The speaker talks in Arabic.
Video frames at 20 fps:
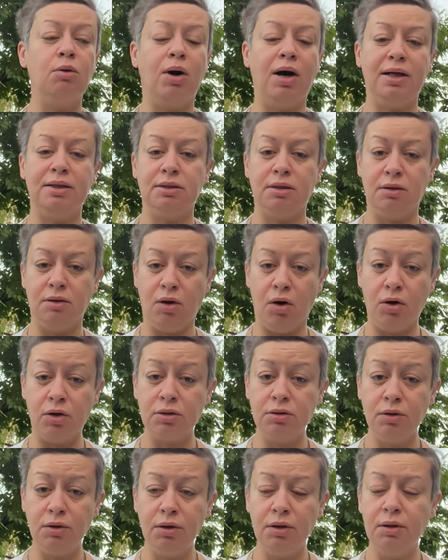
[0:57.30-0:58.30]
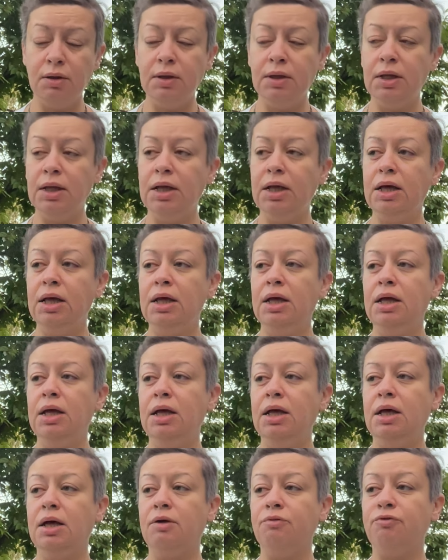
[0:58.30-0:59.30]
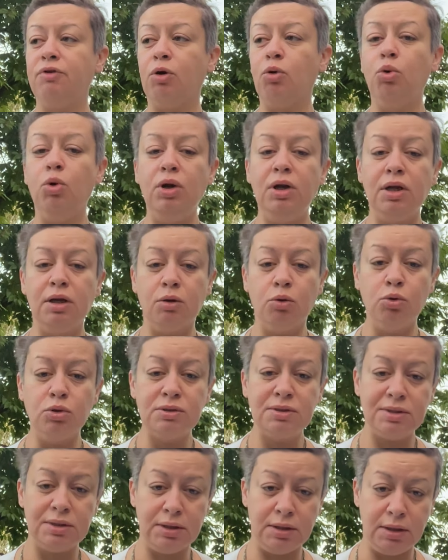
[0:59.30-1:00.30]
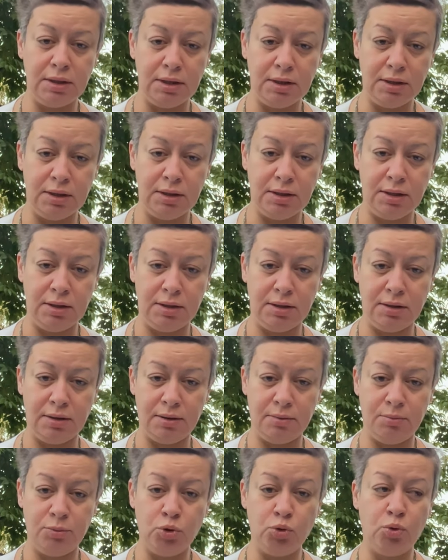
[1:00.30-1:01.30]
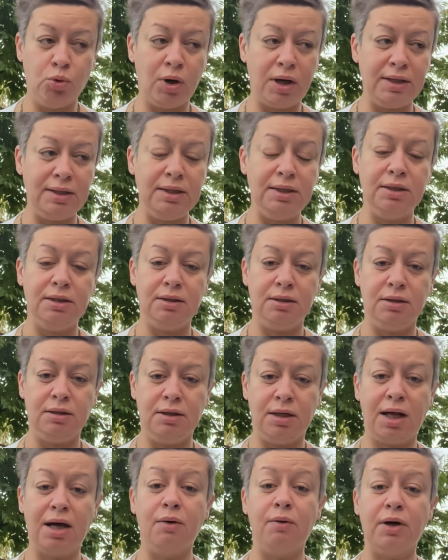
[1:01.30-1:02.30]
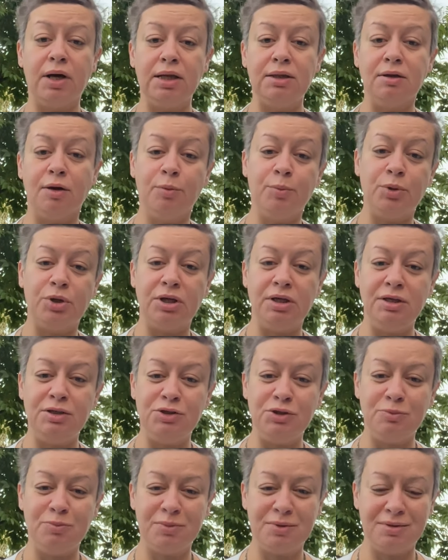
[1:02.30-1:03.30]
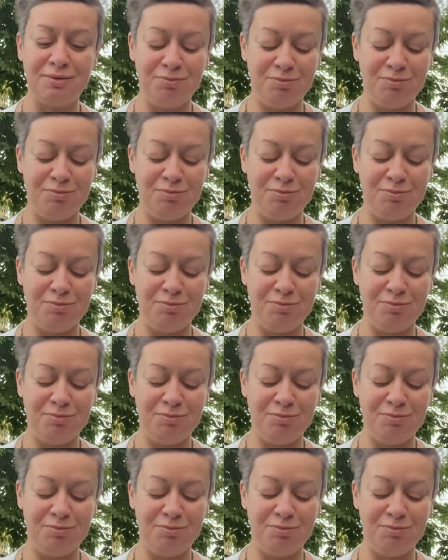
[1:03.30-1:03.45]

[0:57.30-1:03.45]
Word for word: وحتى النهاردة فكل الجزء اللي بيقولوا عليه الخواجات ابر ايجيبت